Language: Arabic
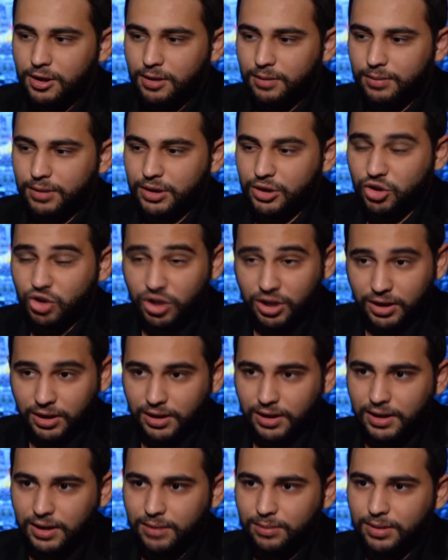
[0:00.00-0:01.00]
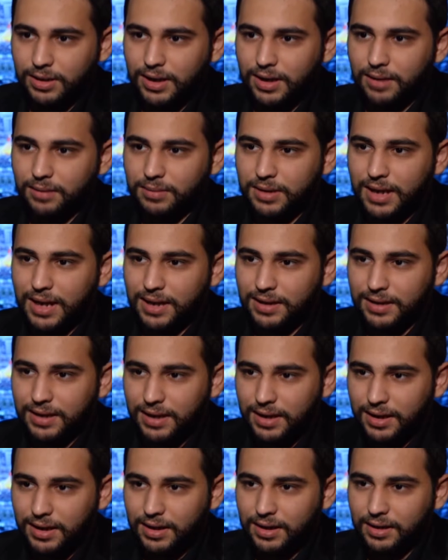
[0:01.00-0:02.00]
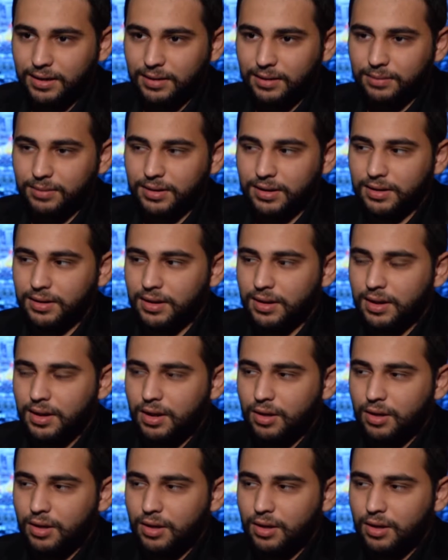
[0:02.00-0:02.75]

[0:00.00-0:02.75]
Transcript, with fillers: بشغلي بادائي